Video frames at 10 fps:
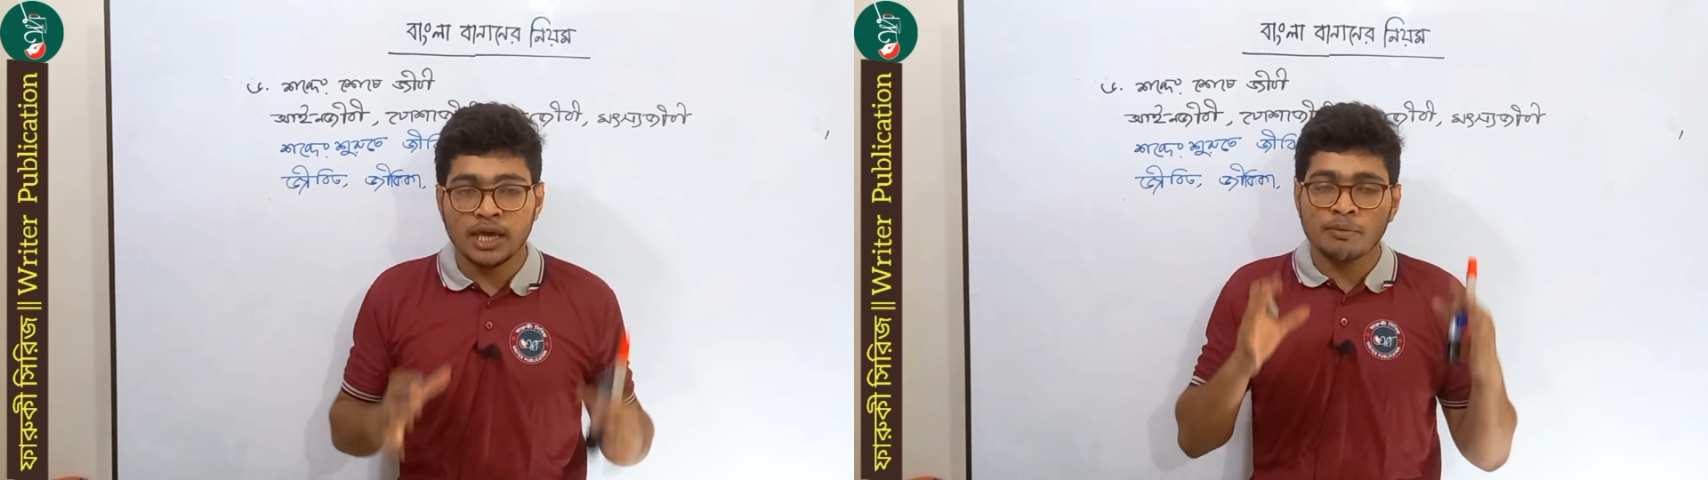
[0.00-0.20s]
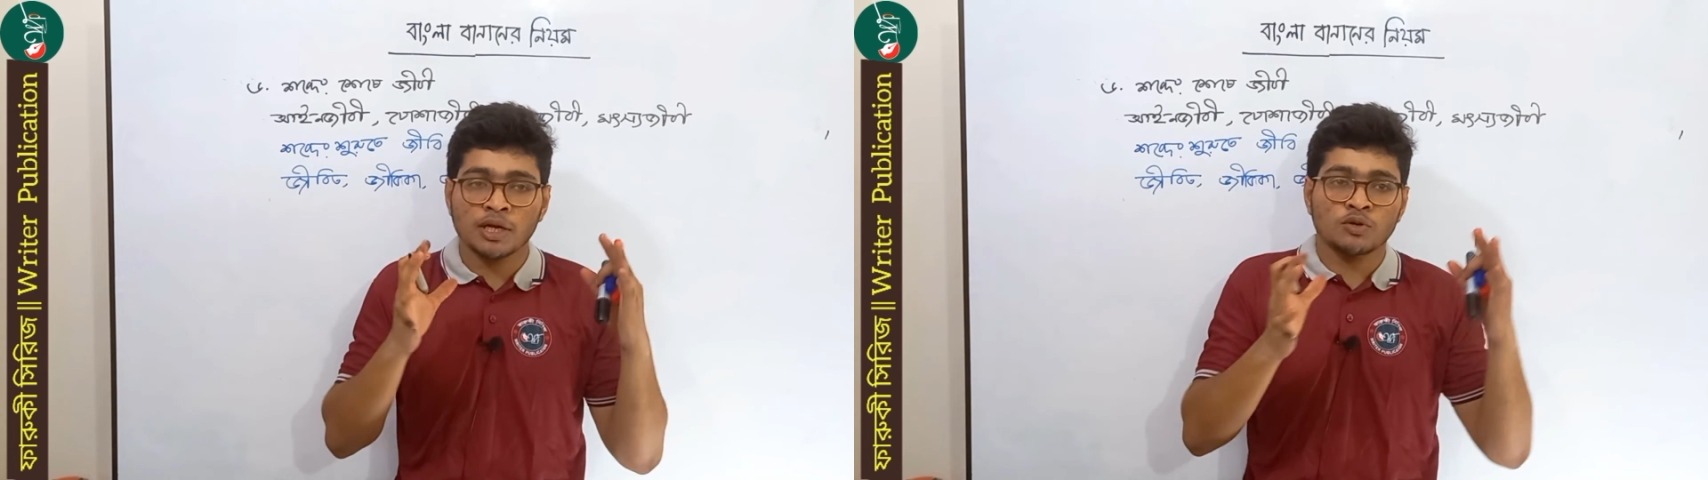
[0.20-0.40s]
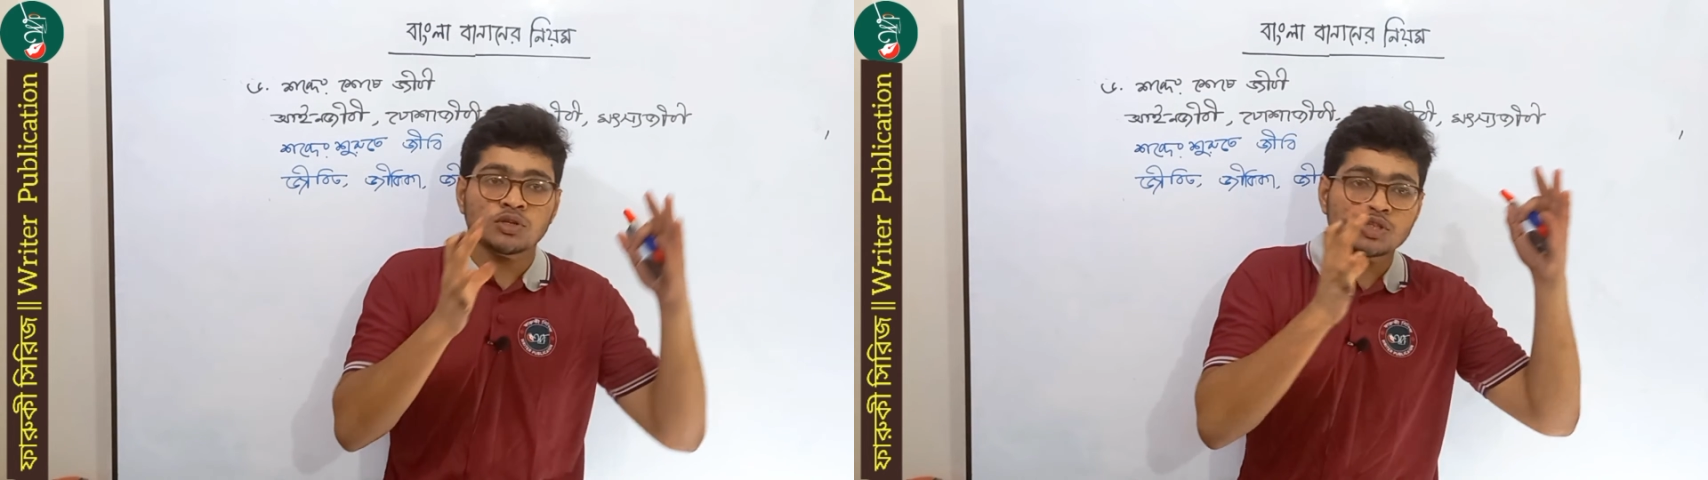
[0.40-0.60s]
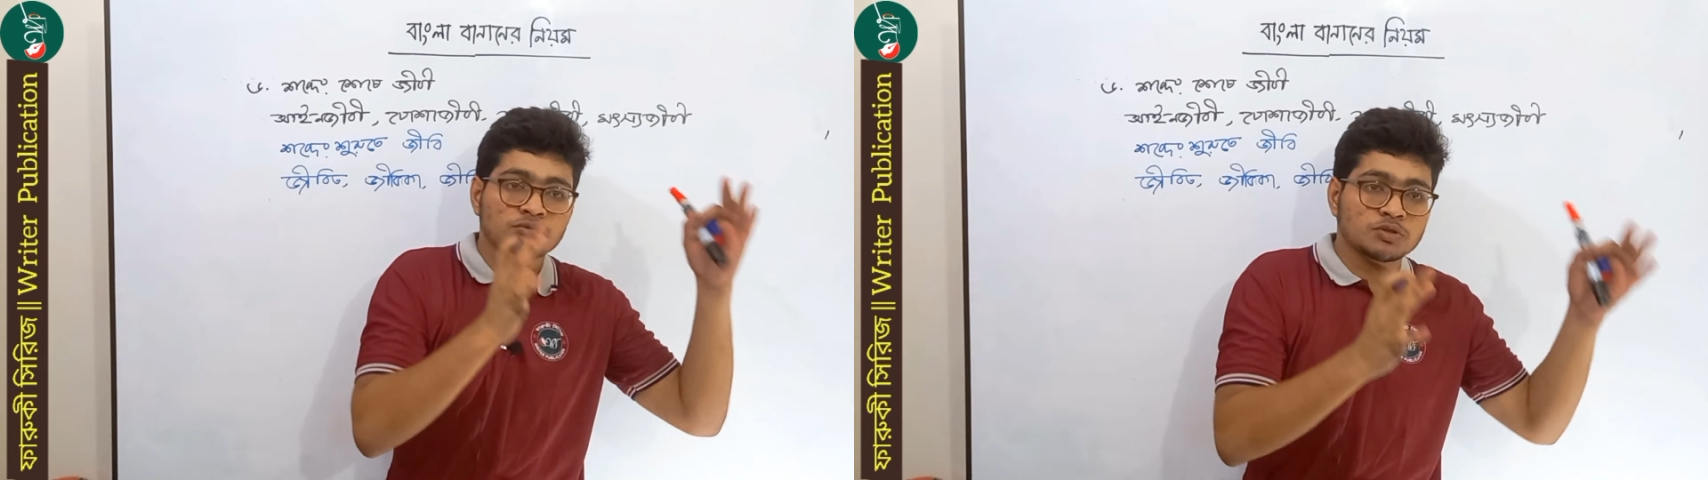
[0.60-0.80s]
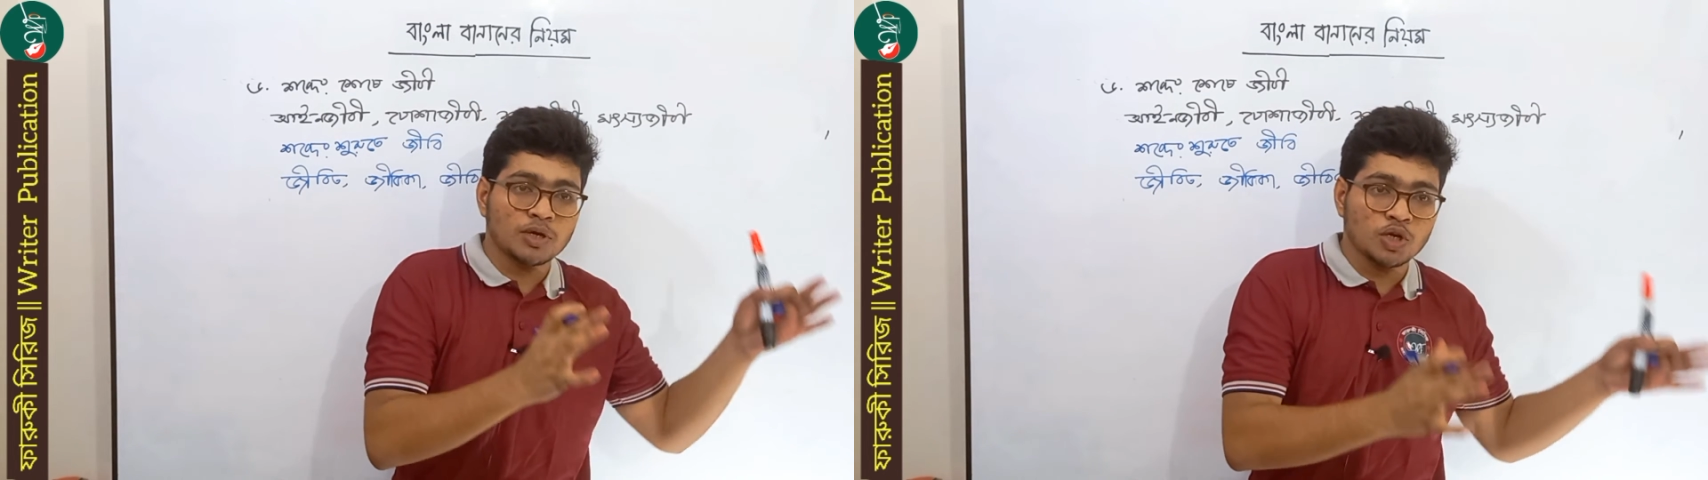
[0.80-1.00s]
এই বানানগুলোতে
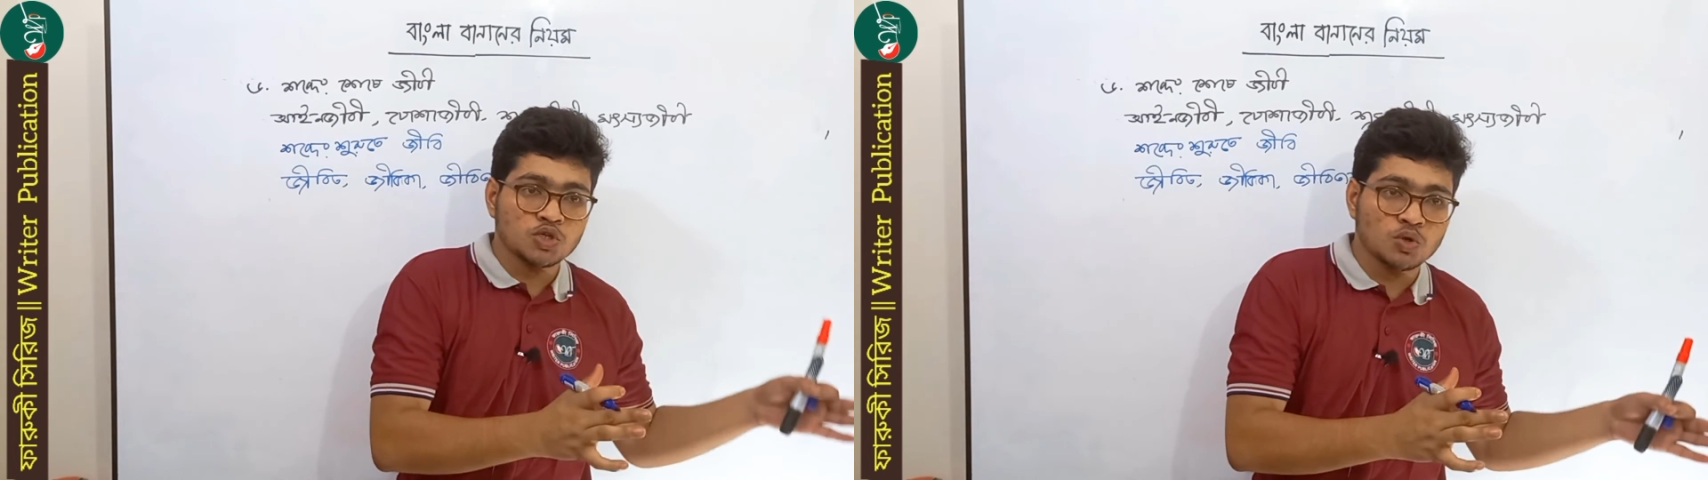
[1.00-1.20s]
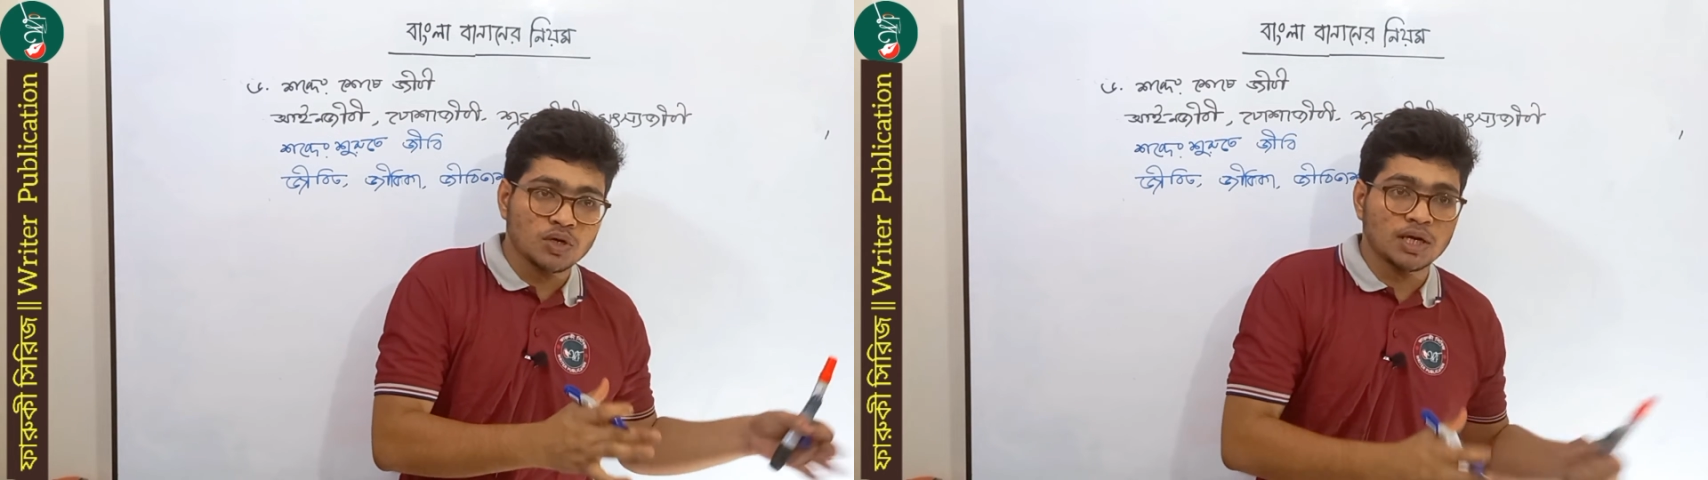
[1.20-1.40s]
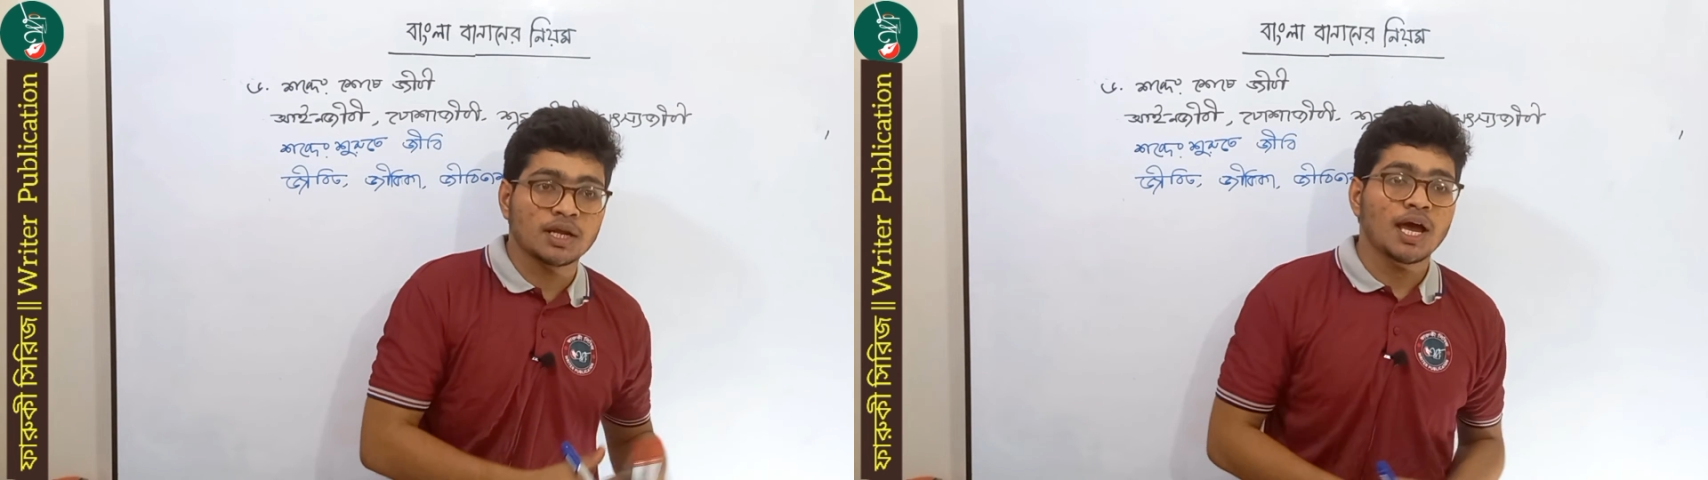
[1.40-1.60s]
সবসময় রস্যকার